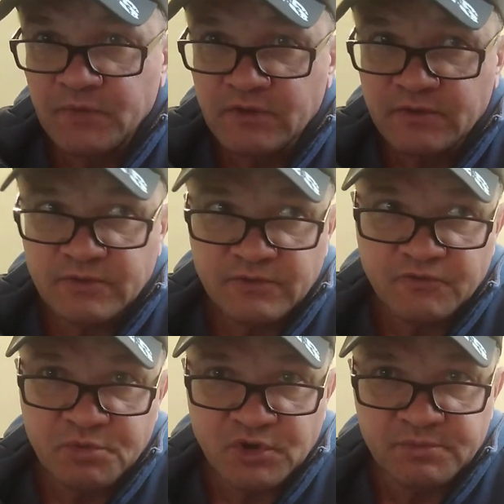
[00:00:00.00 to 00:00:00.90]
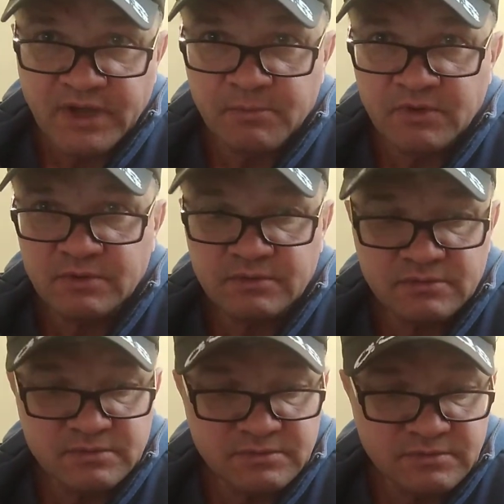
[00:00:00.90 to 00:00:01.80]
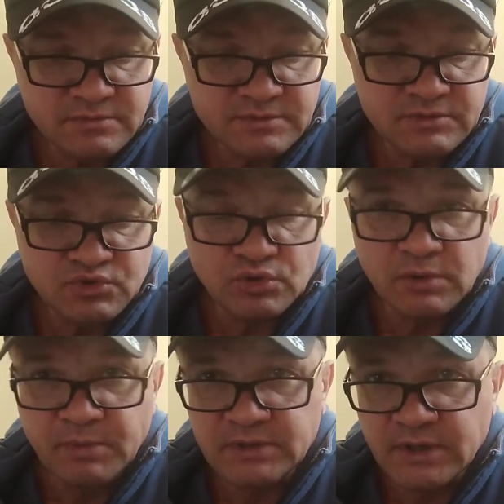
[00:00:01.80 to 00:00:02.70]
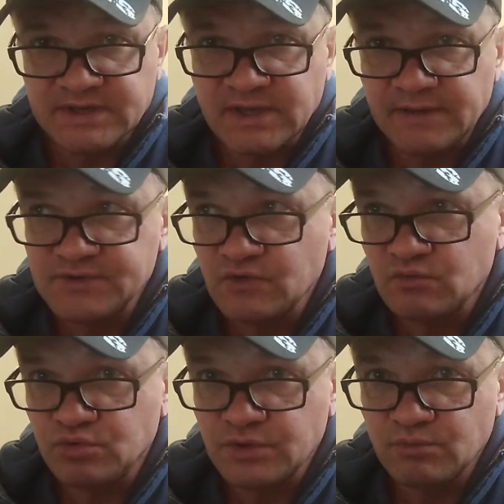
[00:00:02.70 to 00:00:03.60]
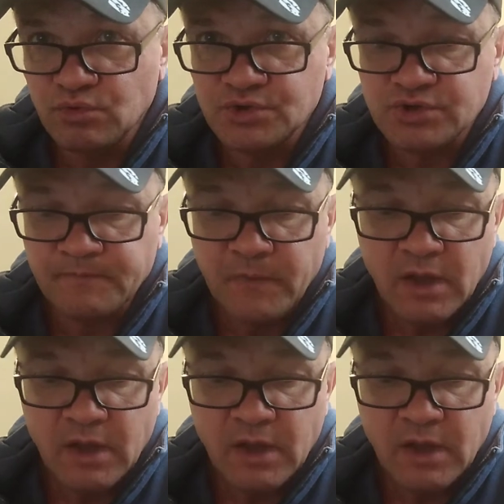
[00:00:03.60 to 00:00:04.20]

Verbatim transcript: в первом тайме э, тотал полтора, скорее всего, будет больше.